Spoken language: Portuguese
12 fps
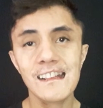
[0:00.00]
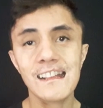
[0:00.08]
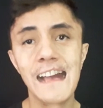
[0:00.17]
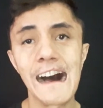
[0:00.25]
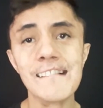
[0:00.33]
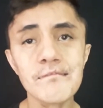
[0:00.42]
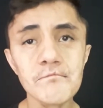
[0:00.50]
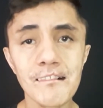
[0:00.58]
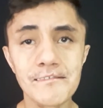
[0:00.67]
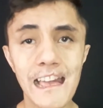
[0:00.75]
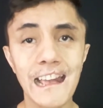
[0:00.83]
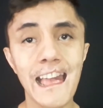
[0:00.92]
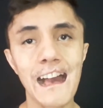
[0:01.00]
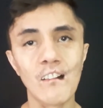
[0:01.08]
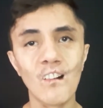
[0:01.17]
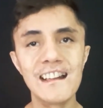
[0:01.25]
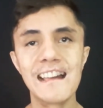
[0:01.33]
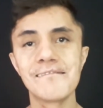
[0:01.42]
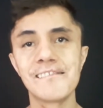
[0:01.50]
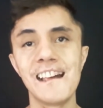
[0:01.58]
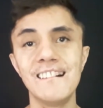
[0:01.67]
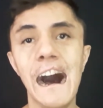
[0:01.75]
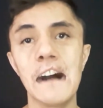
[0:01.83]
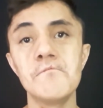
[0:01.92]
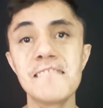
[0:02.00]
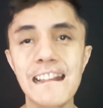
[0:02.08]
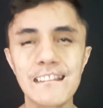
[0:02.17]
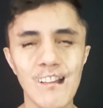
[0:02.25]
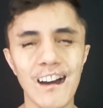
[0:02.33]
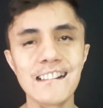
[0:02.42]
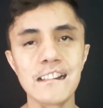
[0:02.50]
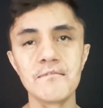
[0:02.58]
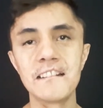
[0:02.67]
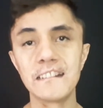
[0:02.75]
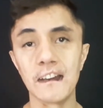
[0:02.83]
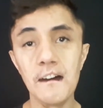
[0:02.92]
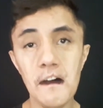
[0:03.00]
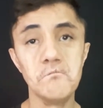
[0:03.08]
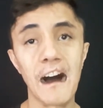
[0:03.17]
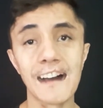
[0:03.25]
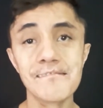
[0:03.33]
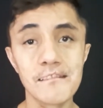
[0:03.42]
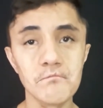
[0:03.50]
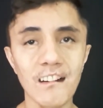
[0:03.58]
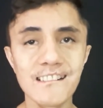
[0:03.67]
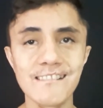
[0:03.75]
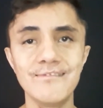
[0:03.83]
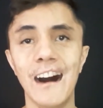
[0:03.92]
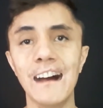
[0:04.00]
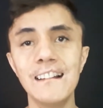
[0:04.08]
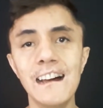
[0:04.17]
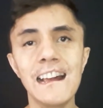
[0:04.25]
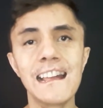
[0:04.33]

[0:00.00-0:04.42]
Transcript: Caso você queira conhecer a minha história de vida para se motivar